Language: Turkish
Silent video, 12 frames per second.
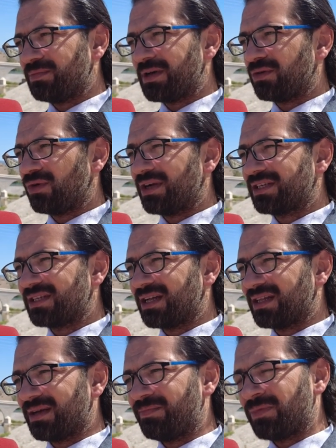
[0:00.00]
Ben o
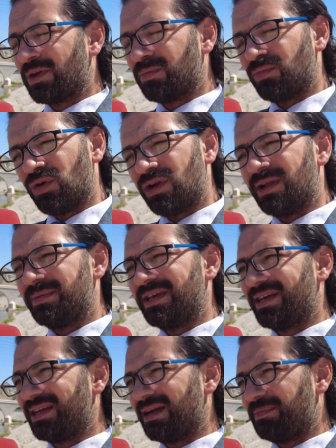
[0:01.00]
açıdan da Böyle bir
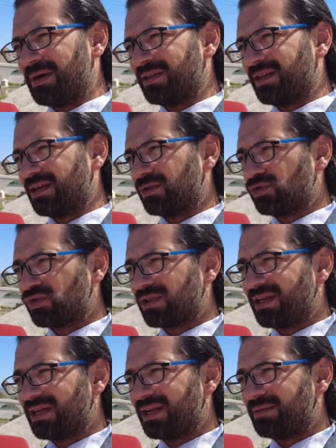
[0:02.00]
yeri yapanlara,
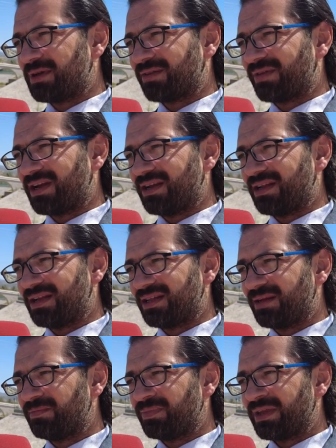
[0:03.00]
düşünenlere, emek verenlere
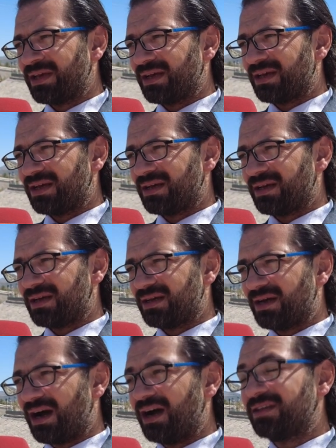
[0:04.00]
de,
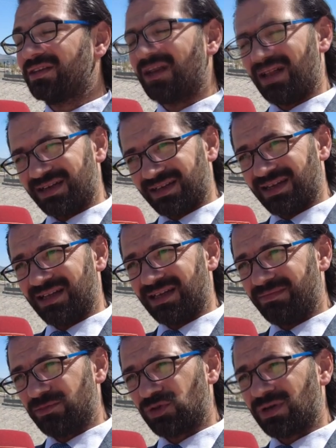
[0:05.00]
e, Aydın halkına
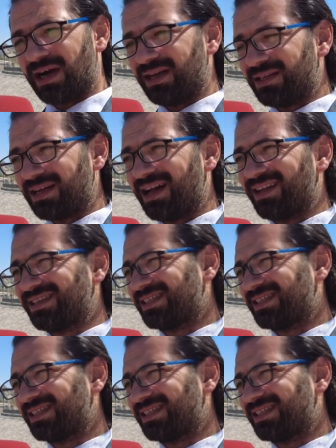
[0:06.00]
da, çünkü Aydın halkı